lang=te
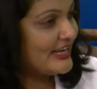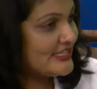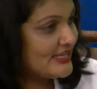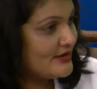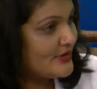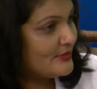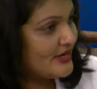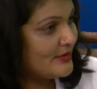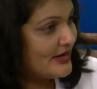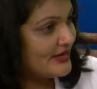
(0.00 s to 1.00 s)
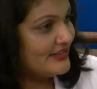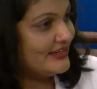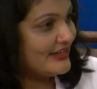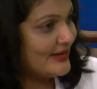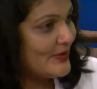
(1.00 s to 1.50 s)
కేసీఆర్ మరి మీరేమంటారు
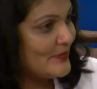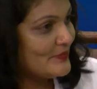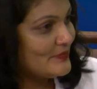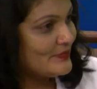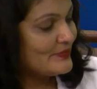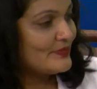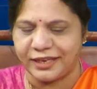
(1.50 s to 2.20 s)
దీన్ని ఒకటండి